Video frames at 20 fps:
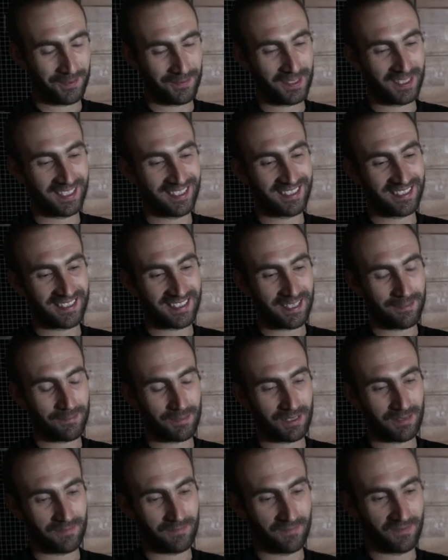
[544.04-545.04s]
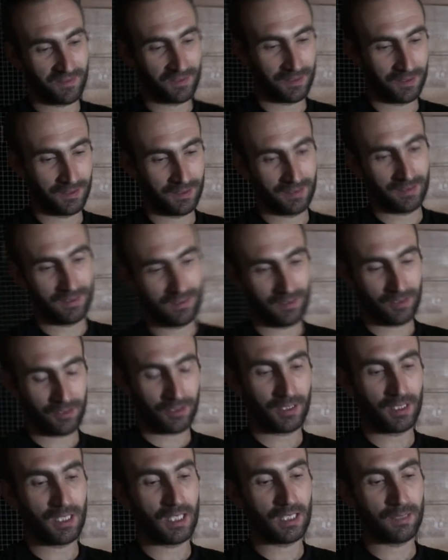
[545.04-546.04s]
sparowane z samcem w
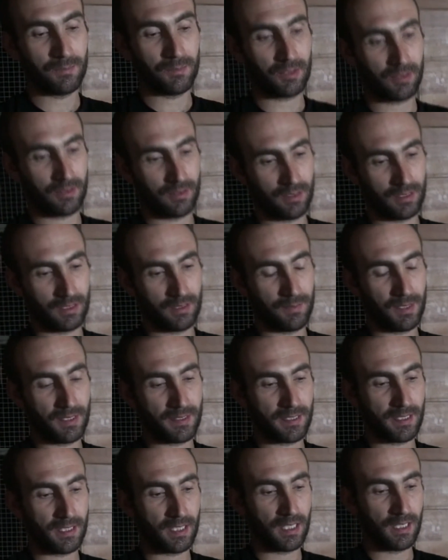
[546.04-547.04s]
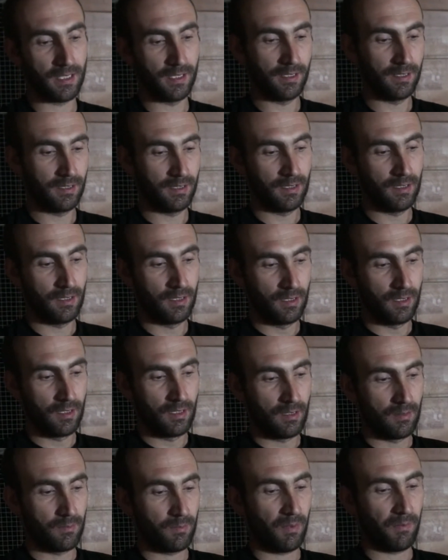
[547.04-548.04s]
oryginalnym od kolegi Majsena
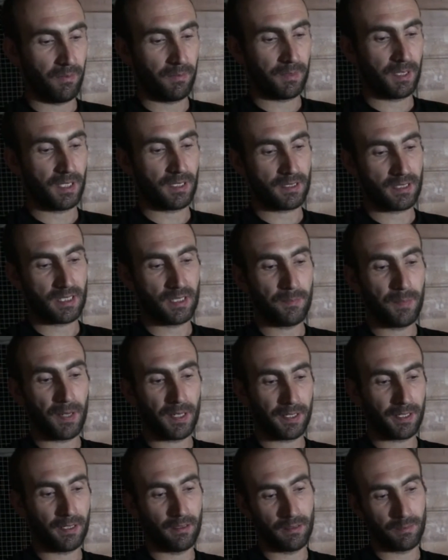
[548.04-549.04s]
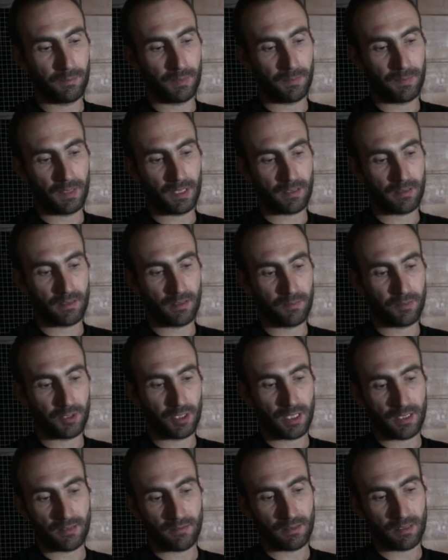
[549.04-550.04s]
powiem tak, z tej pary gołębie bardzo
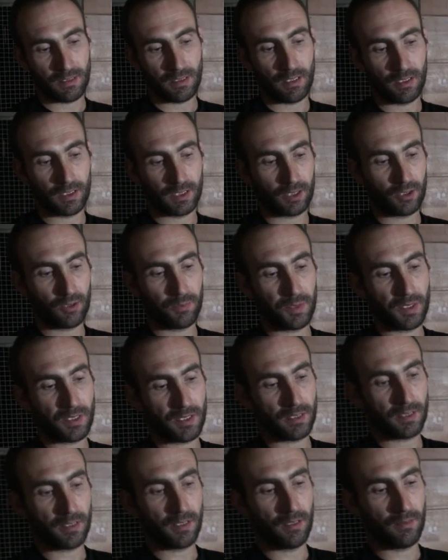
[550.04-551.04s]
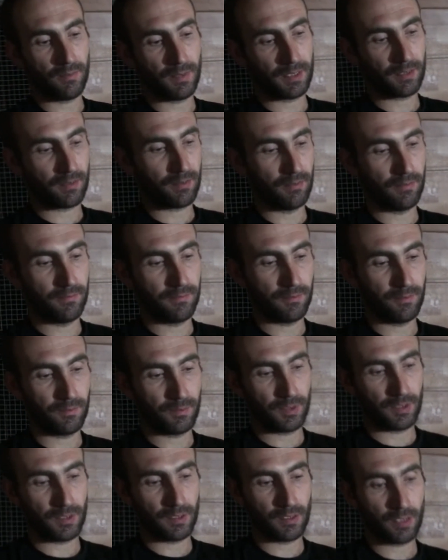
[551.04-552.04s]
dobrze radzą sobie na lotach do 500 km. U
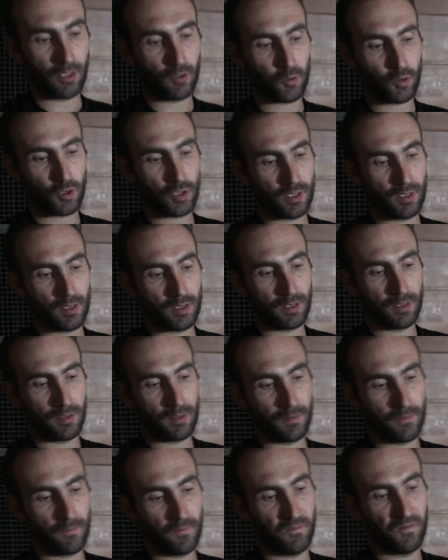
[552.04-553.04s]
mnie roczne